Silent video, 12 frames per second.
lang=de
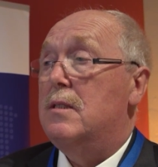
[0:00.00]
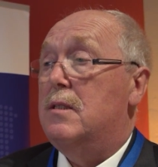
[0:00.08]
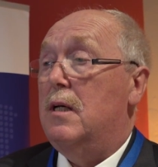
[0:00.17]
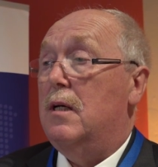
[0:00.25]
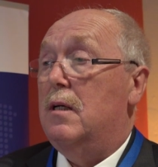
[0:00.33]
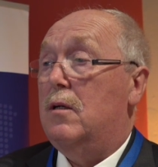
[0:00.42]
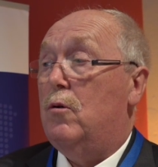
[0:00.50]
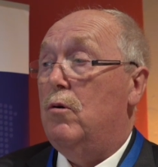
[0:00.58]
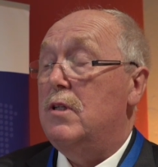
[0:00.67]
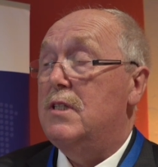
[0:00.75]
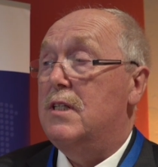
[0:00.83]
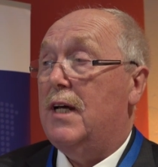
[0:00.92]
sehr
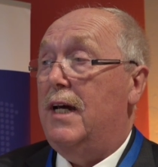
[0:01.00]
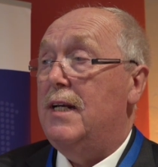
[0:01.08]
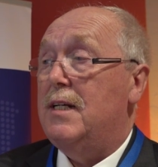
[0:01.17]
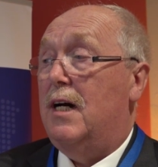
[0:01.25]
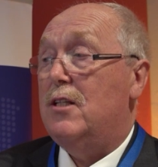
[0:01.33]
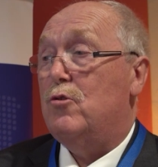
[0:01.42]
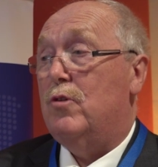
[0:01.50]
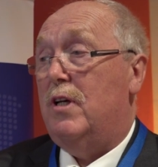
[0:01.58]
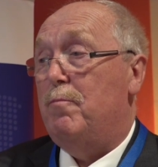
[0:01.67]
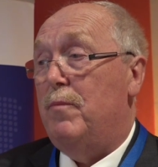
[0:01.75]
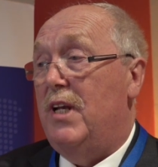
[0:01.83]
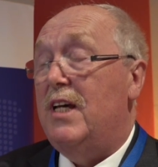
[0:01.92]
kurze Drähte hat zu
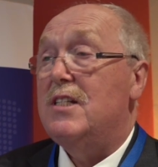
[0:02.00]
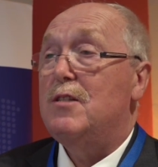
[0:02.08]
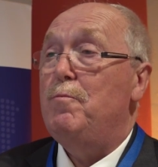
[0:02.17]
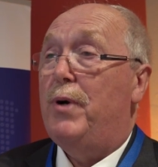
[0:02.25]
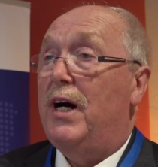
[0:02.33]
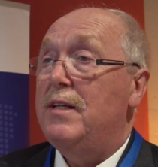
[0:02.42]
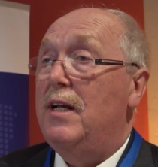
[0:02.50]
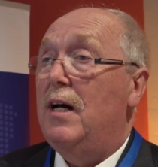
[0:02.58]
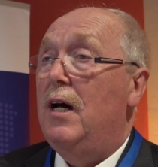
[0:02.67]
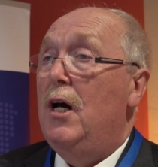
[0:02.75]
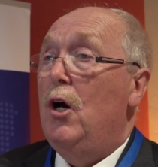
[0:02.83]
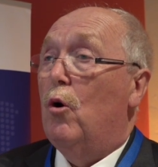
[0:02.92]
dem nächsten
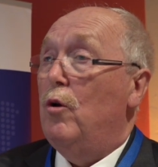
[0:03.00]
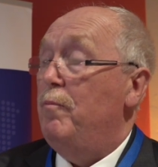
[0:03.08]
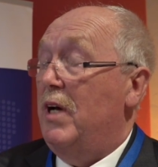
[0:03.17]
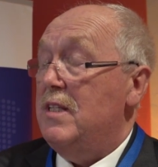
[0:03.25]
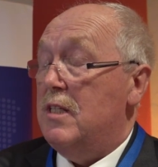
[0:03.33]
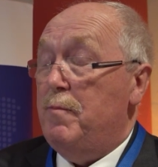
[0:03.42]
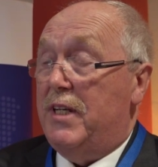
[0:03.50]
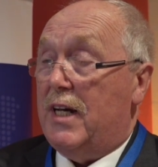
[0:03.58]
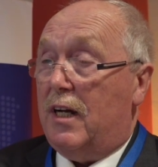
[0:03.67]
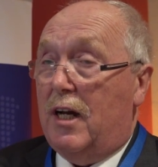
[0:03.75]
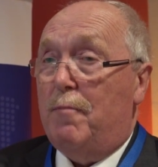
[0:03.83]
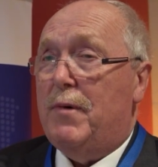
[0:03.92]
Partner und man sich mit
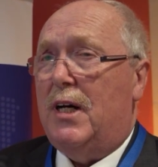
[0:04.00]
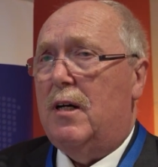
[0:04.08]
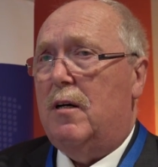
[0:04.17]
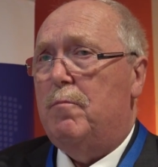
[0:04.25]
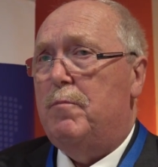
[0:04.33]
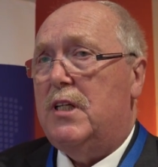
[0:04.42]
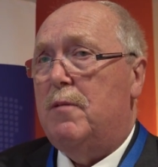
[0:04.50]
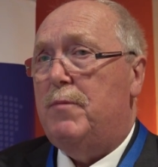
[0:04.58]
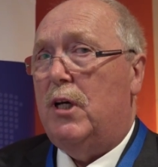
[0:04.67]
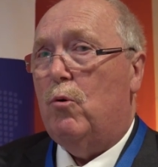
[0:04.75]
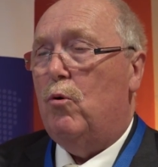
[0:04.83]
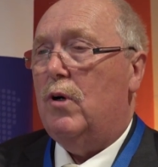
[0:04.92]
der Kammer, mit
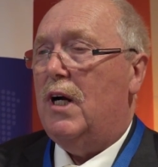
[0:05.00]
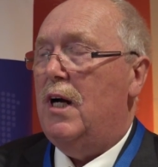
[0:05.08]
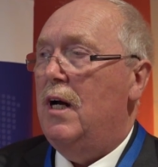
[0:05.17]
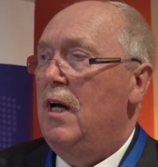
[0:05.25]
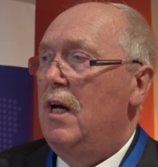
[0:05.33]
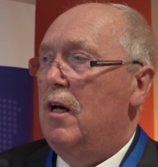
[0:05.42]
dem DEHOGA,